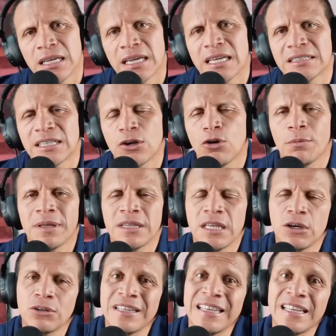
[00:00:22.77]
que se
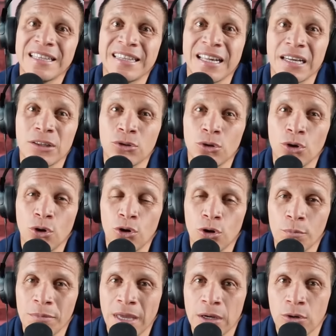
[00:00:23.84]
cometieron en el territorio
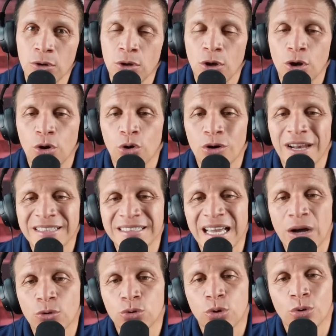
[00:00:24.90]
colombiano con las
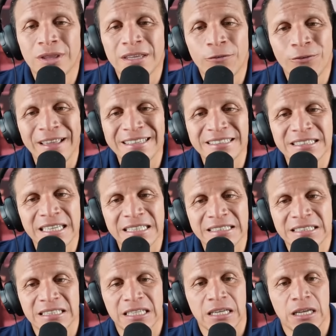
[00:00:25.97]

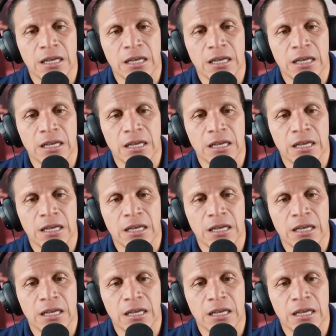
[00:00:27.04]
autodefensas.